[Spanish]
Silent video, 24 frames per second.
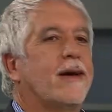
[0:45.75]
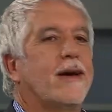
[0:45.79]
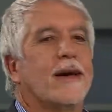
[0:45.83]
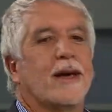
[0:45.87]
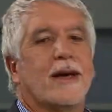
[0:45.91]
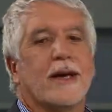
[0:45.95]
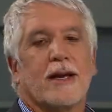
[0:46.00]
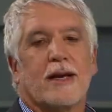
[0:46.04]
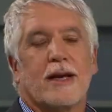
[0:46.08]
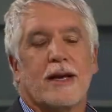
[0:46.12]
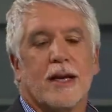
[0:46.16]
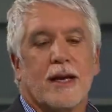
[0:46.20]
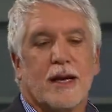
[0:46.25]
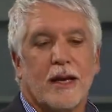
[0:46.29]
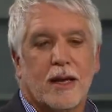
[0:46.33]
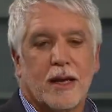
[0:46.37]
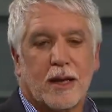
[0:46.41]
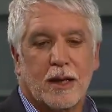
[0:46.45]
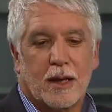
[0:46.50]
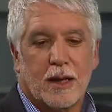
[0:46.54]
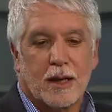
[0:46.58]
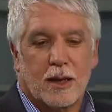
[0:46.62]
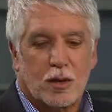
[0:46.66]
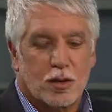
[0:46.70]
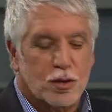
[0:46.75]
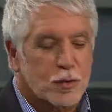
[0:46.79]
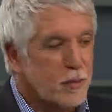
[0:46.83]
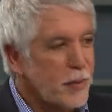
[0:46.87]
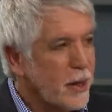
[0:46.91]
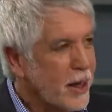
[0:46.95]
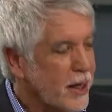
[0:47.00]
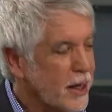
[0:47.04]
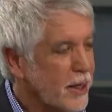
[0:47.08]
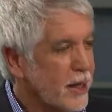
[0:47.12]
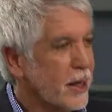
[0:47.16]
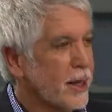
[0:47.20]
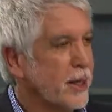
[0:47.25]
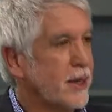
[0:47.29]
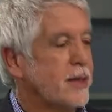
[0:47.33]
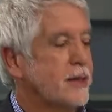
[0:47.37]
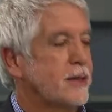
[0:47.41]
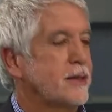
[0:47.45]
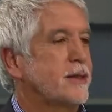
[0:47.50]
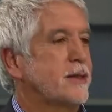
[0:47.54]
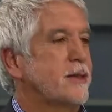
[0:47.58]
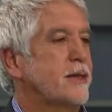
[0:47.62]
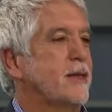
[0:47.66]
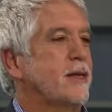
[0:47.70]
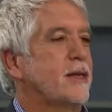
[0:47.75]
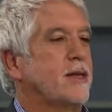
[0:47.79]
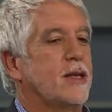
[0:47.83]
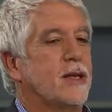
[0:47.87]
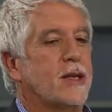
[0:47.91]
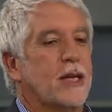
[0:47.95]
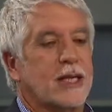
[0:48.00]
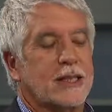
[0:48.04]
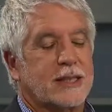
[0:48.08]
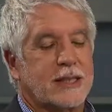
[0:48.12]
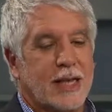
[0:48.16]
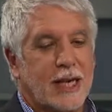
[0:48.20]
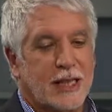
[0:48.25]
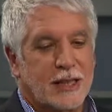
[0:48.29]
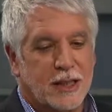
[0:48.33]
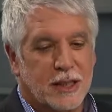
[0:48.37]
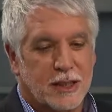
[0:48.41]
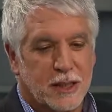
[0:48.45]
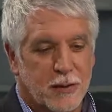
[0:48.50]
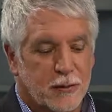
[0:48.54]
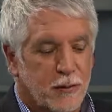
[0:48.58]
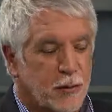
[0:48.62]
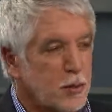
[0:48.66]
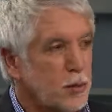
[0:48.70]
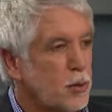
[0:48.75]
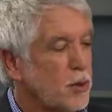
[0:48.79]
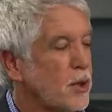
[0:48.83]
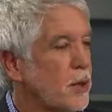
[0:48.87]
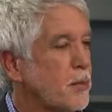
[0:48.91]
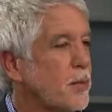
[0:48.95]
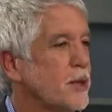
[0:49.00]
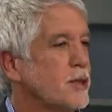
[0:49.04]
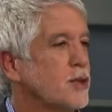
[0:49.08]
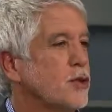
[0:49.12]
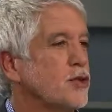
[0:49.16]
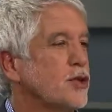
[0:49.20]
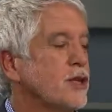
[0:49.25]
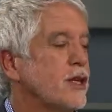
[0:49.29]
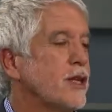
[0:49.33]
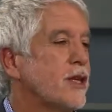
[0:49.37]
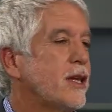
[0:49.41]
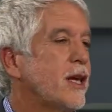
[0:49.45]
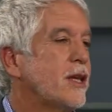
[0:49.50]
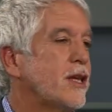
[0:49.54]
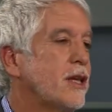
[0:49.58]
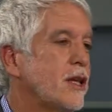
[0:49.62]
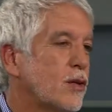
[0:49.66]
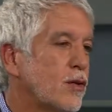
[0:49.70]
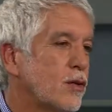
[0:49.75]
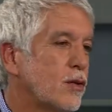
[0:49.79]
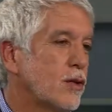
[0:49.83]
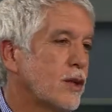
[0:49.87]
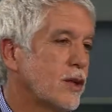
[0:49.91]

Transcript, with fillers: en eh, los parques, en las canchas de fútbol de pasto sintético,